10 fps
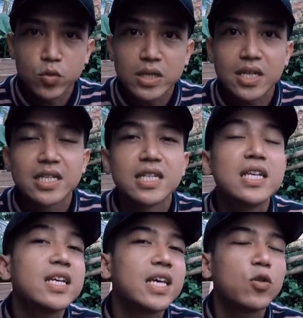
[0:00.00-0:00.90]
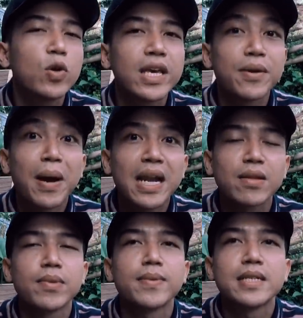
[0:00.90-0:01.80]
cuaca di sini itu kayak gimana
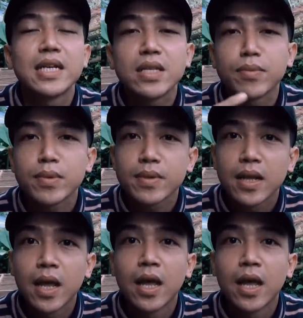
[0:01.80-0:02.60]
teman-teman jadi teman-teman